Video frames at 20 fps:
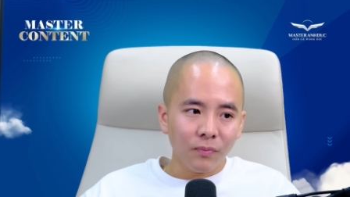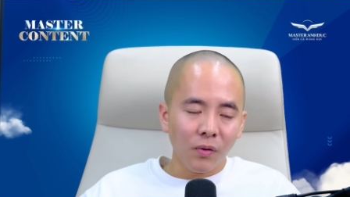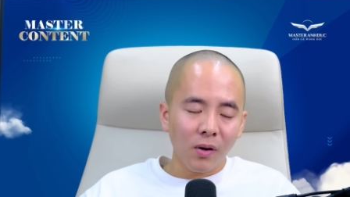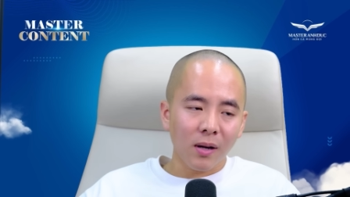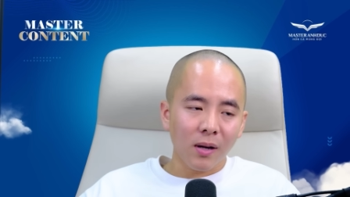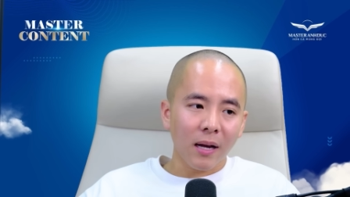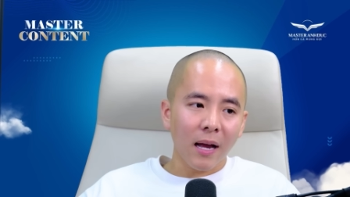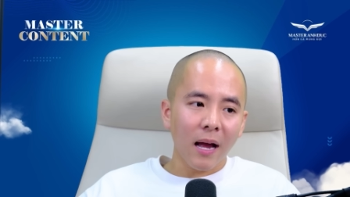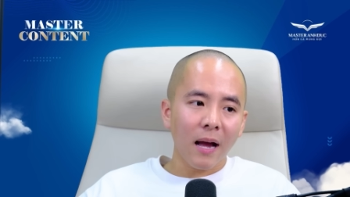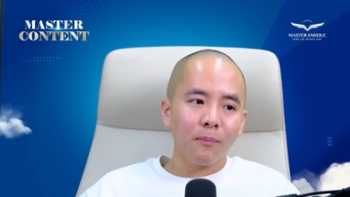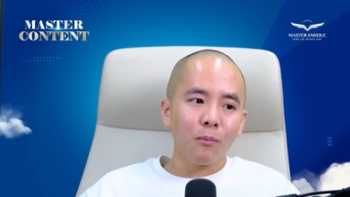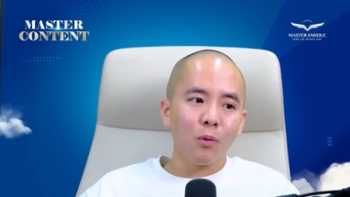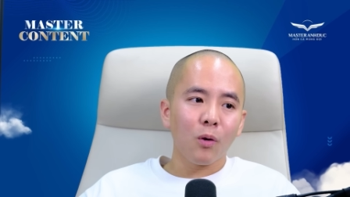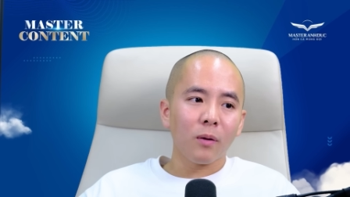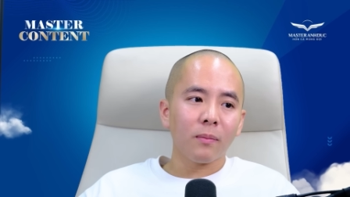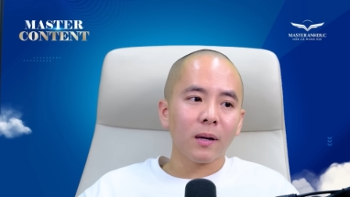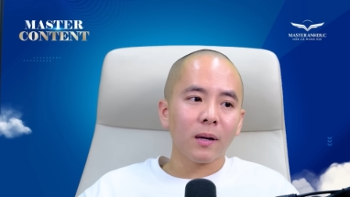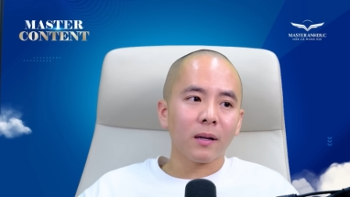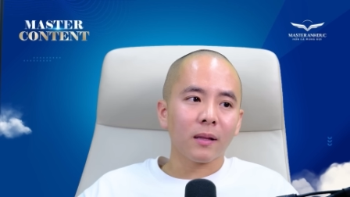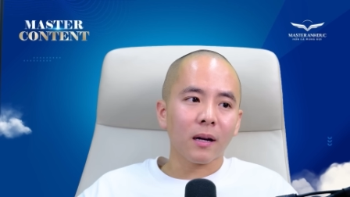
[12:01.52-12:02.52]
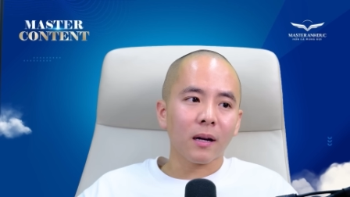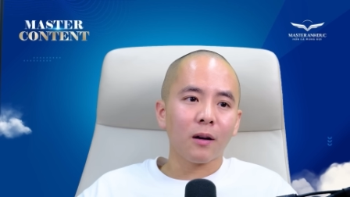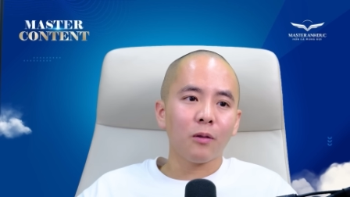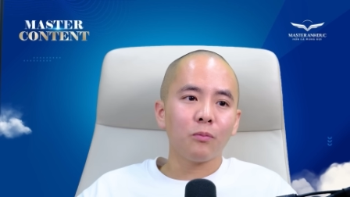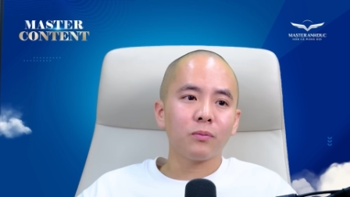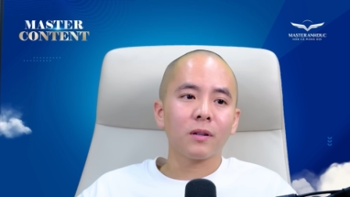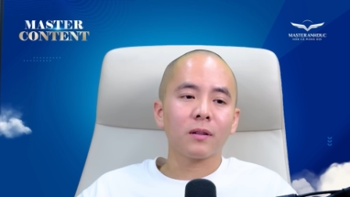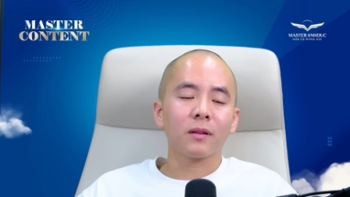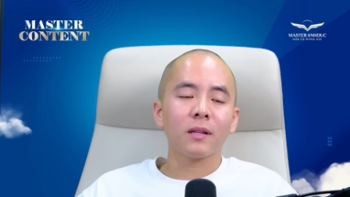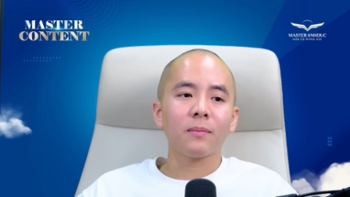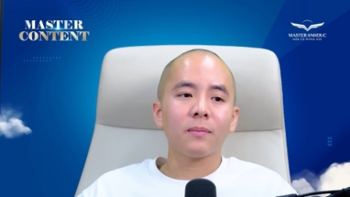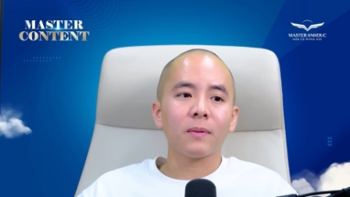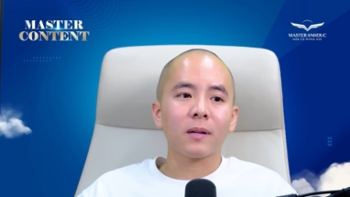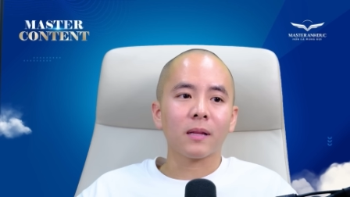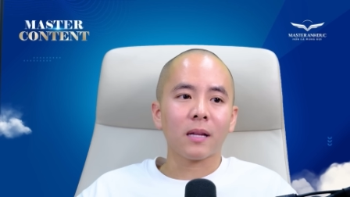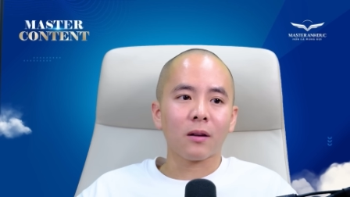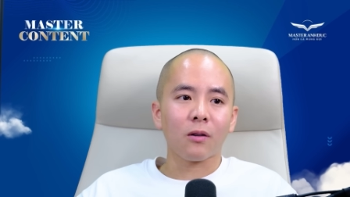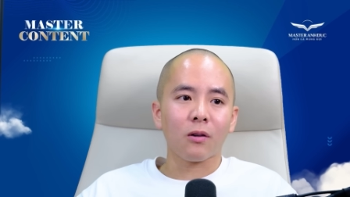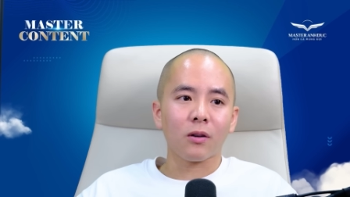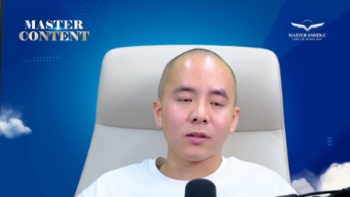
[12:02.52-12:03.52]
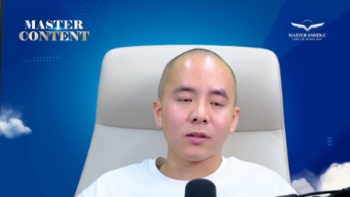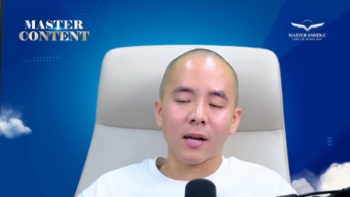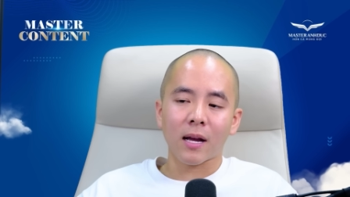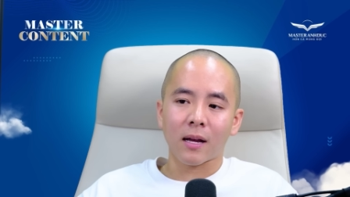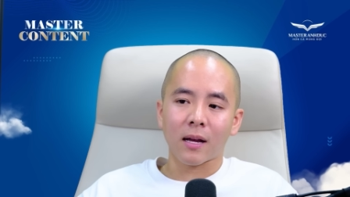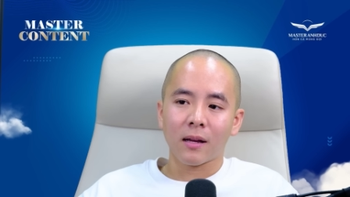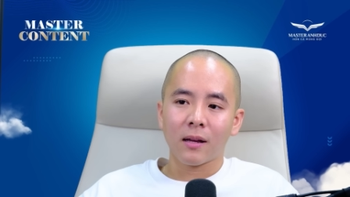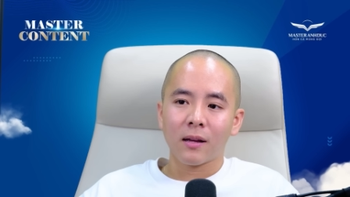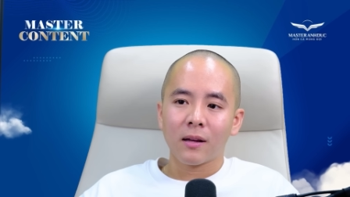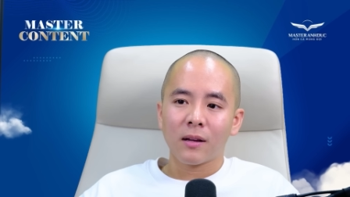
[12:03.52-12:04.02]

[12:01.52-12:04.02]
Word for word: được cái ham muốn mà người ta không trực tiếp người ta nói ra